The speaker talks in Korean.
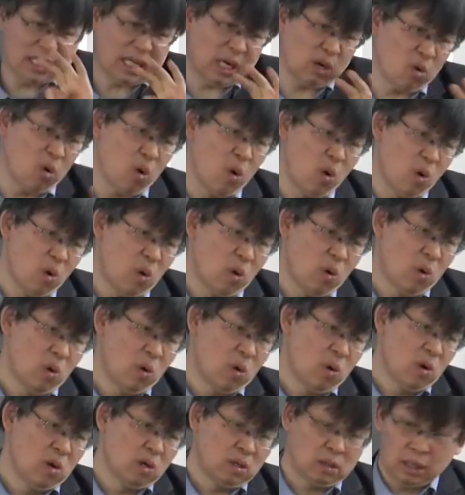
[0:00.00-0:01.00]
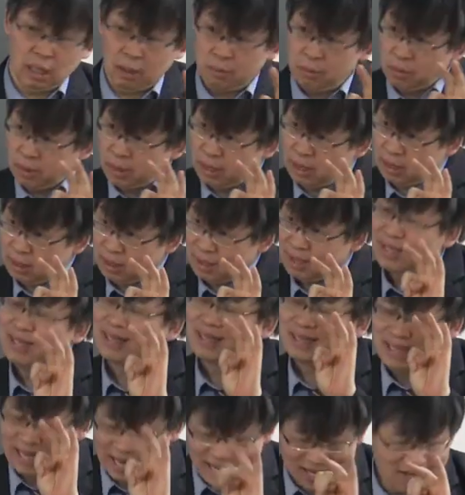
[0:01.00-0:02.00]
되고, 그 다음에 뭐예요?
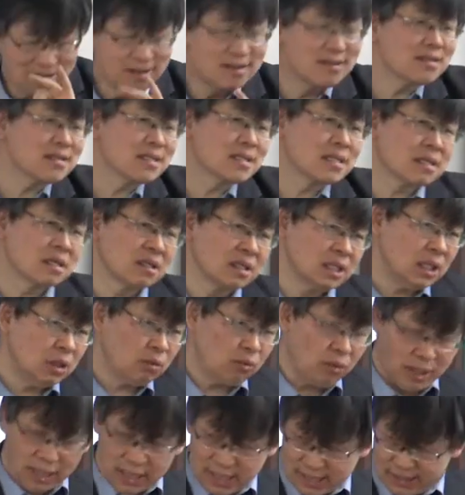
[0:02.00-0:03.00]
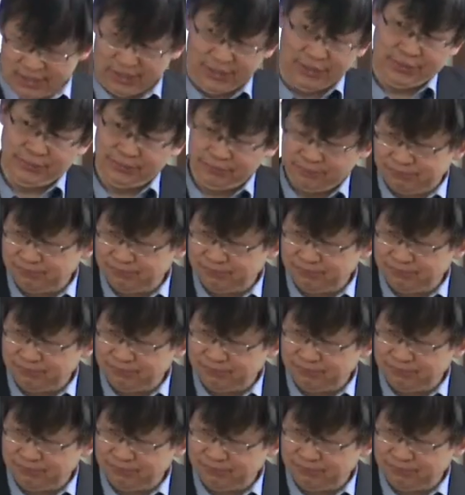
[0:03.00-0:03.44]
다형성이 돼야 돼요.